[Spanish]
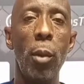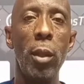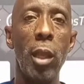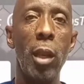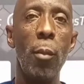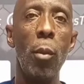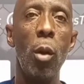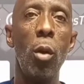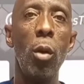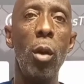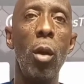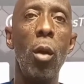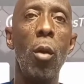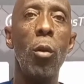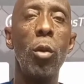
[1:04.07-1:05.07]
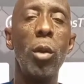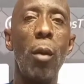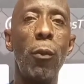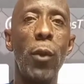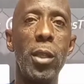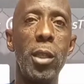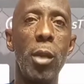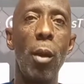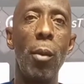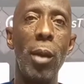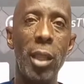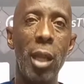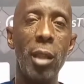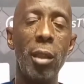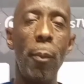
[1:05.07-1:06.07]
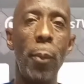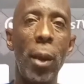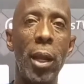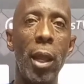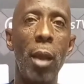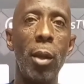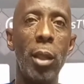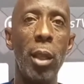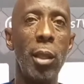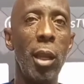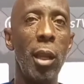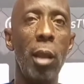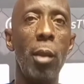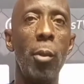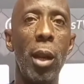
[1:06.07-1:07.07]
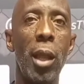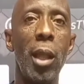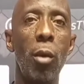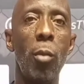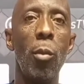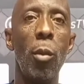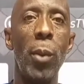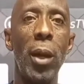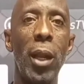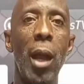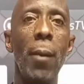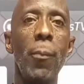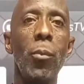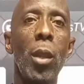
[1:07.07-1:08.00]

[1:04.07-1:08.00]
tenemos una ofensiva bastante pareja, bastante equilibrada como para